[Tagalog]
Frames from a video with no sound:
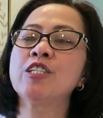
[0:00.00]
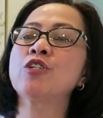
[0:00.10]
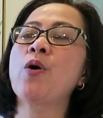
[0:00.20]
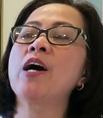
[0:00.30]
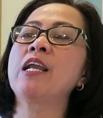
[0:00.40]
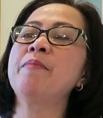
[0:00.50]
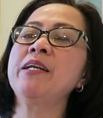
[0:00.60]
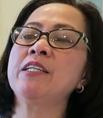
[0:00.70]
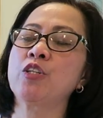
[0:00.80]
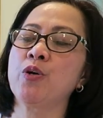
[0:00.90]
So, ang
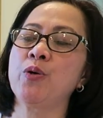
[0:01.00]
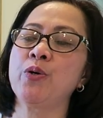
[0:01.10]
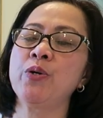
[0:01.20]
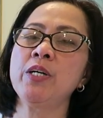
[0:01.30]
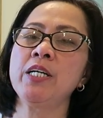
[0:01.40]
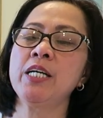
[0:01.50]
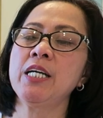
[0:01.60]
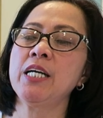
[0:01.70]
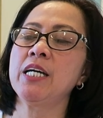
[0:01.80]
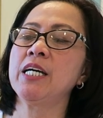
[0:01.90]
laman nito
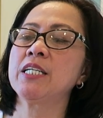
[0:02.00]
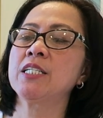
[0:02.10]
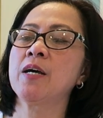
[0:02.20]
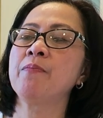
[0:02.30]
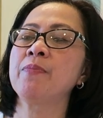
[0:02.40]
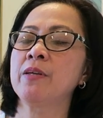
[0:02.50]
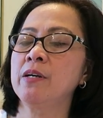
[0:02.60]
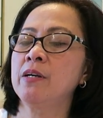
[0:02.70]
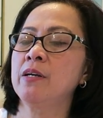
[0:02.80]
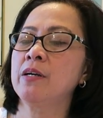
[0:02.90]
is
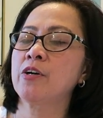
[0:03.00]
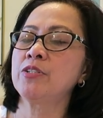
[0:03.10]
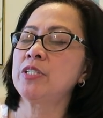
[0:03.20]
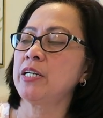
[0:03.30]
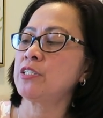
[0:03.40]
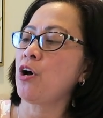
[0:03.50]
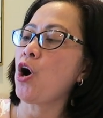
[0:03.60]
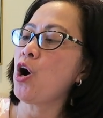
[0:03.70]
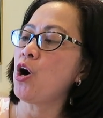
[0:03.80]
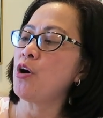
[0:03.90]
consists
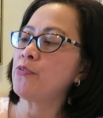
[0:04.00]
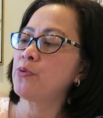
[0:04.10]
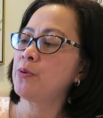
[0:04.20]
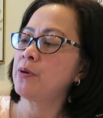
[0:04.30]
of